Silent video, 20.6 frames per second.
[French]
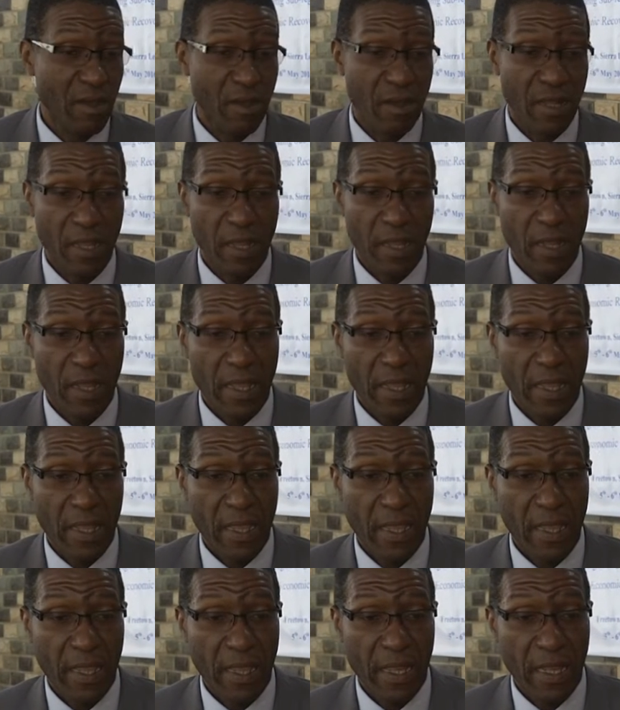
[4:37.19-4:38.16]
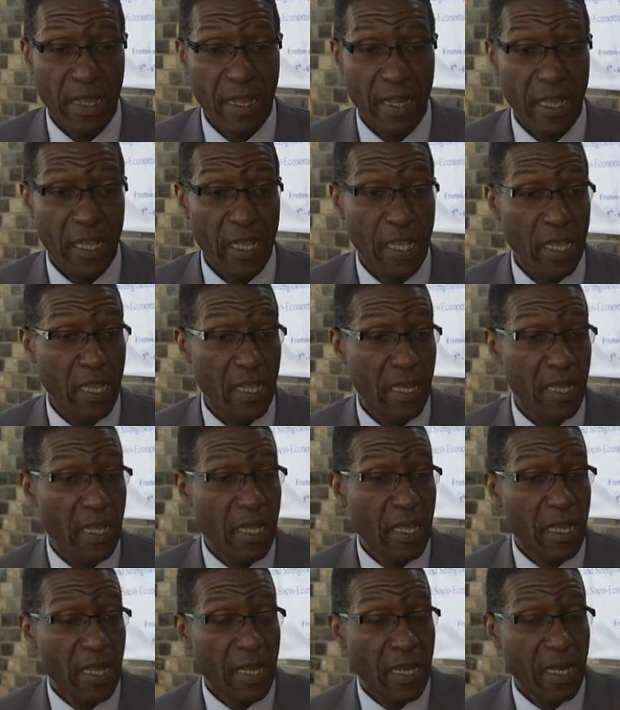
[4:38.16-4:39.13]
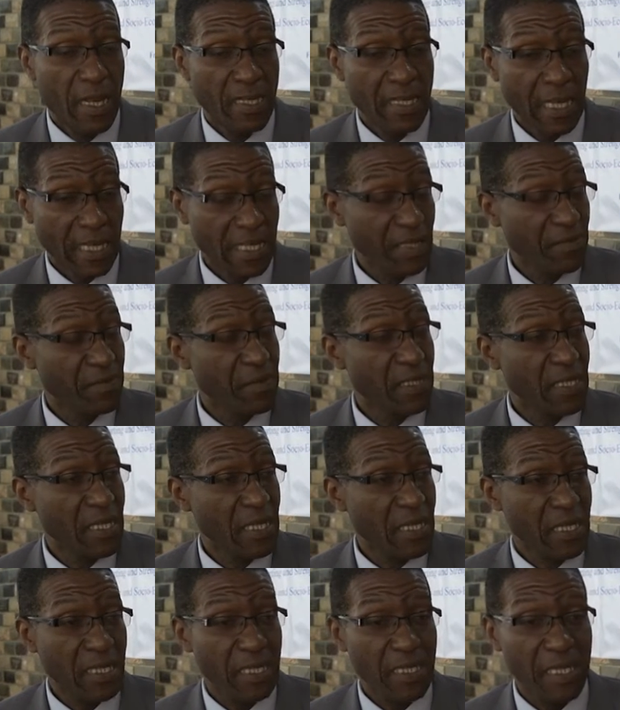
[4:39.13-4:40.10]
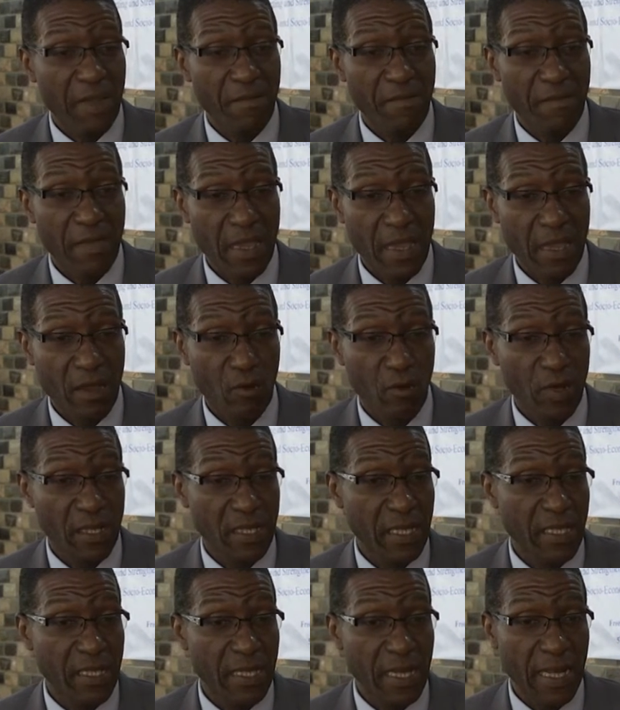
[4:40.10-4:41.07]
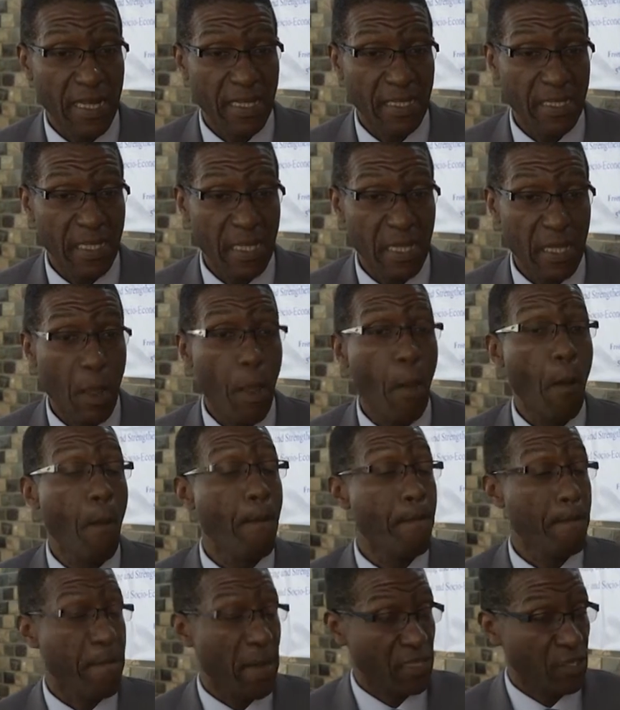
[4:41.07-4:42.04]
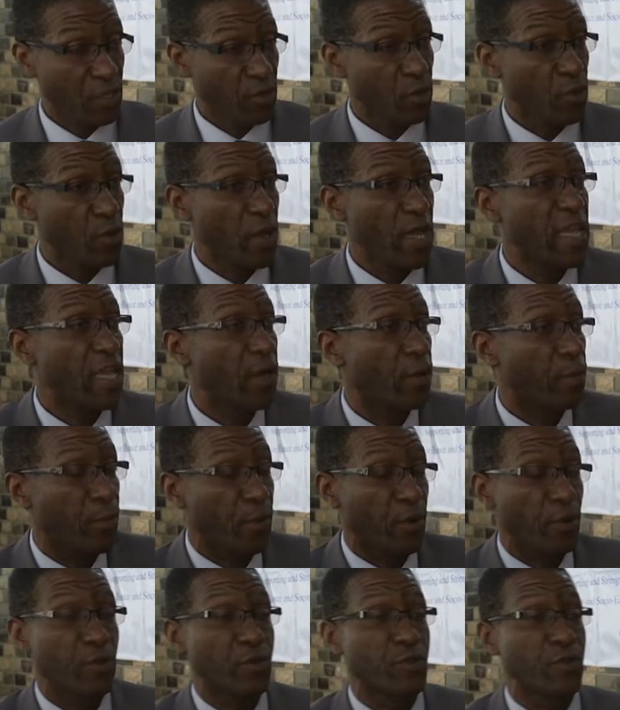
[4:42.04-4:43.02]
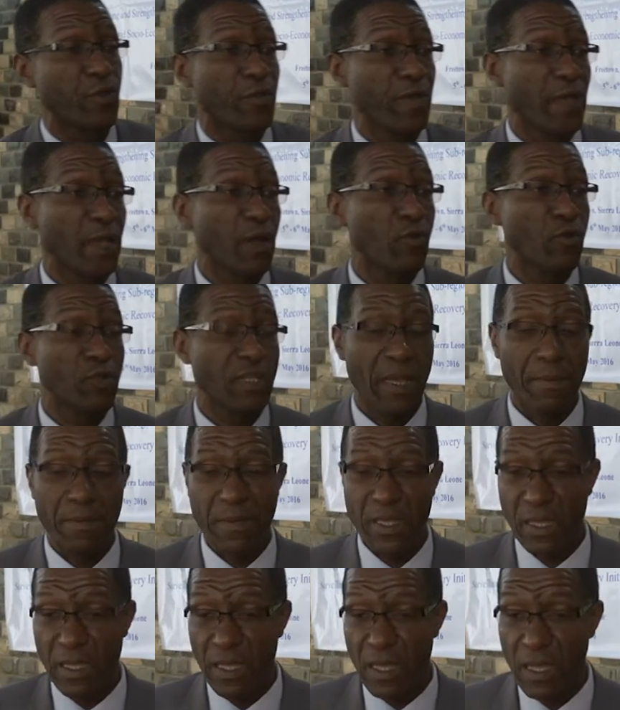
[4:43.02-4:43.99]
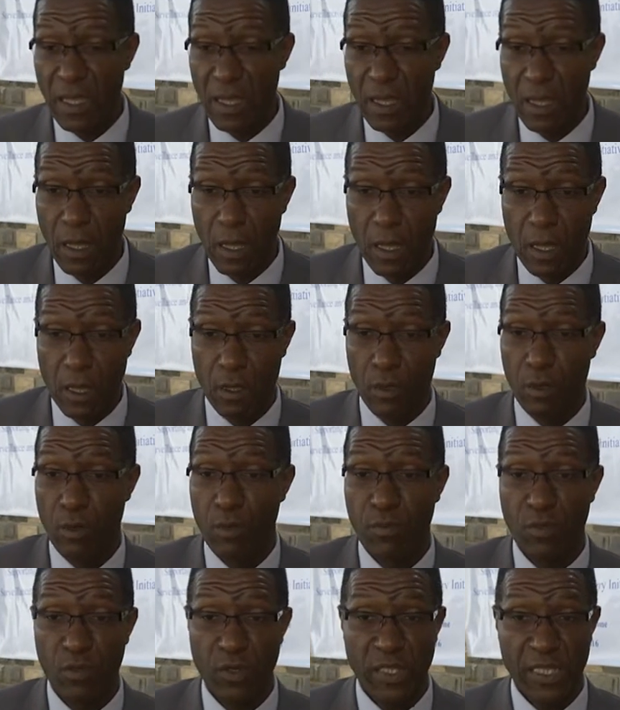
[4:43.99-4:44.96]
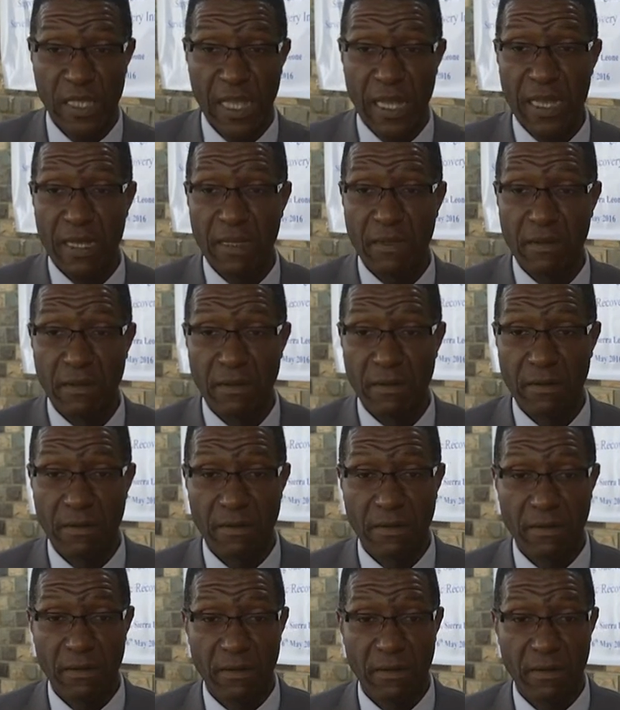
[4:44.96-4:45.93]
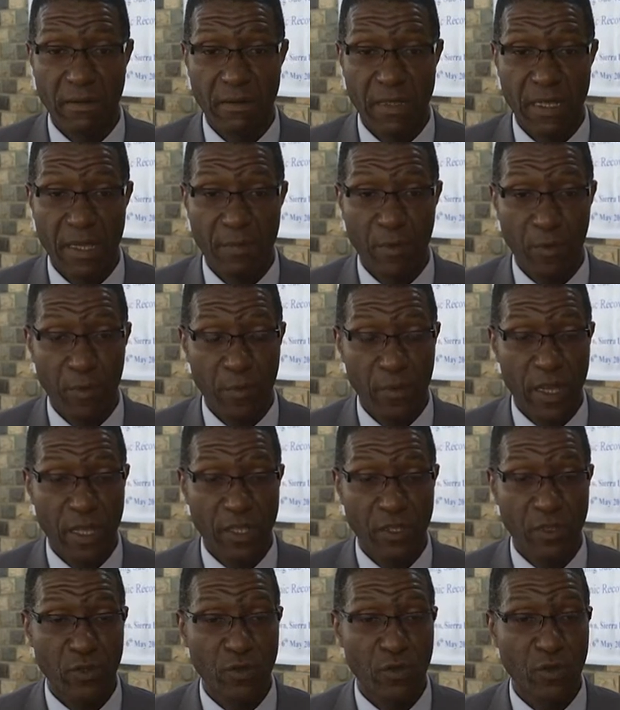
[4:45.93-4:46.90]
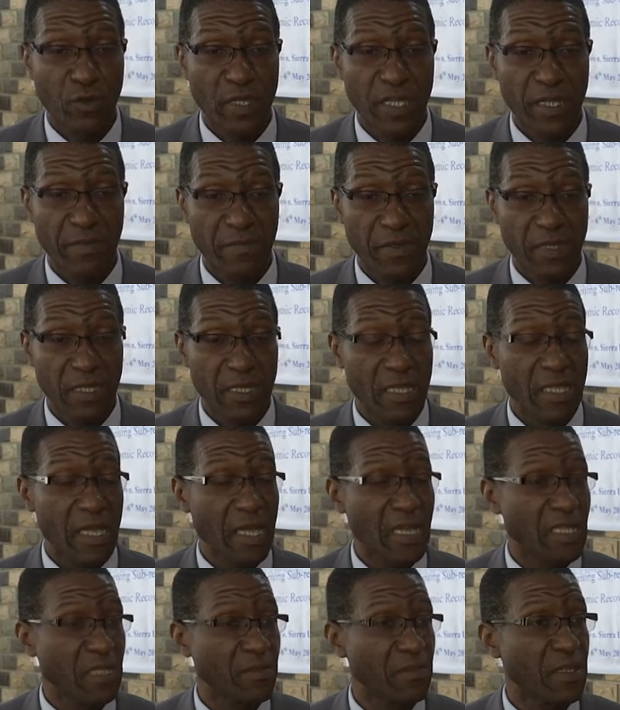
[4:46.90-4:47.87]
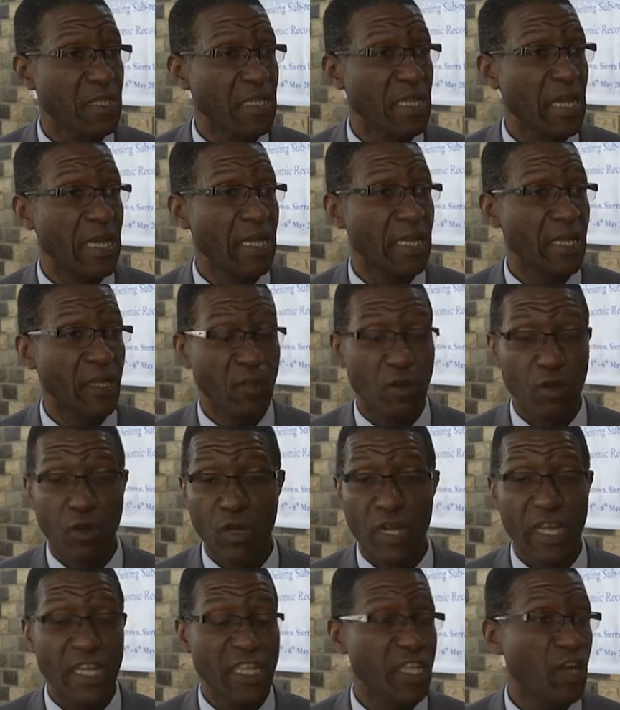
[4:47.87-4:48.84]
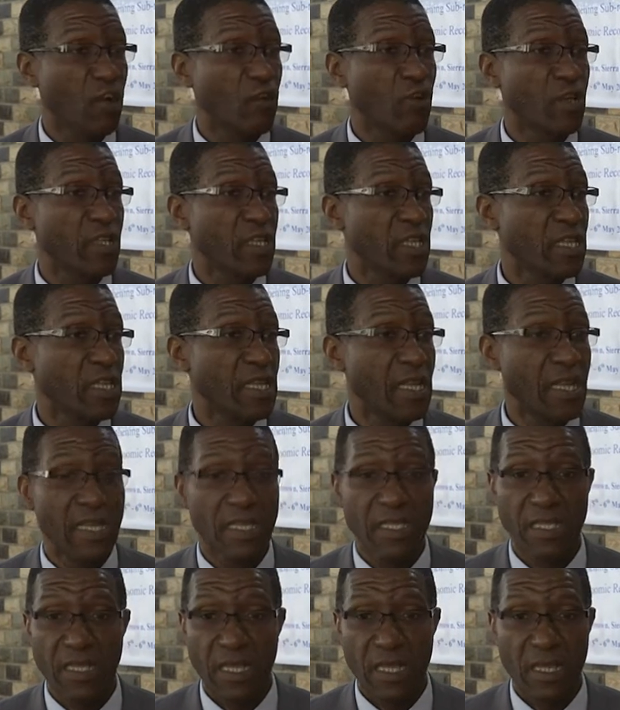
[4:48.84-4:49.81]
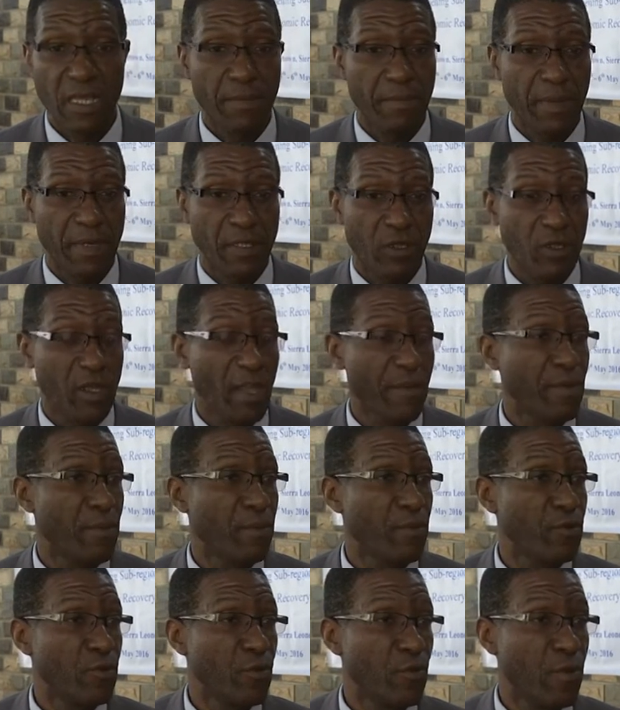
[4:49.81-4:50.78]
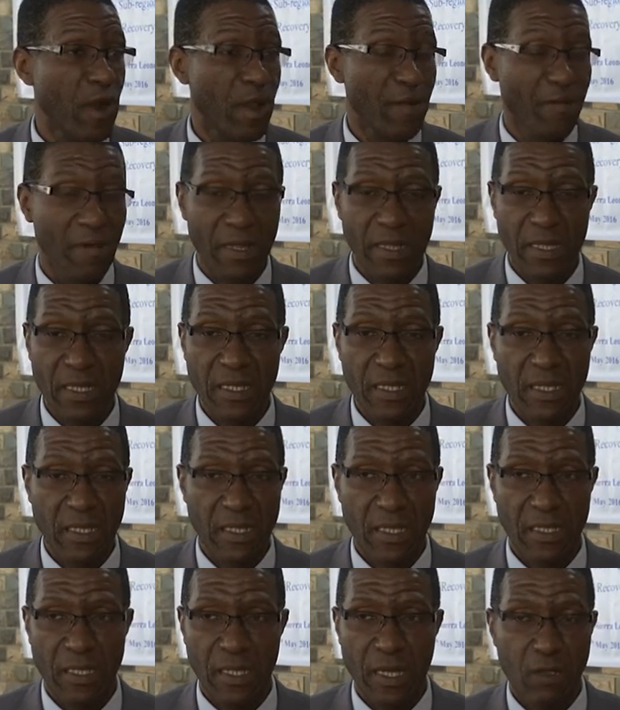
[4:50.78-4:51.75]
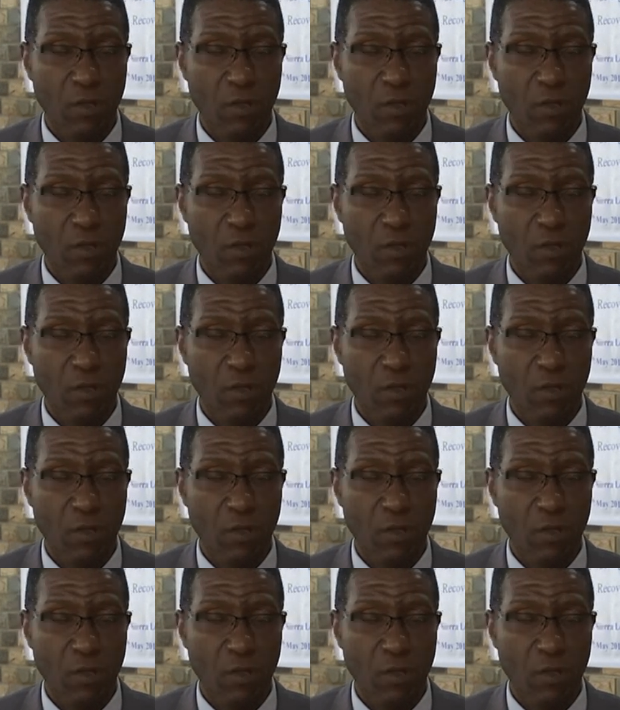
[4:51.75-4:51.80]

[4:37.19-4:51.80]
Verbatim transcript: les, les, activités qu'ils avaient ont été délaissées, parce qu'ayant peur de se faire contaminer, euh, pour celles euh, des populations qui faisaient des activités agricoles, les champs ont été délaissés parce qu'il n'y avait plus de bras valides, etc.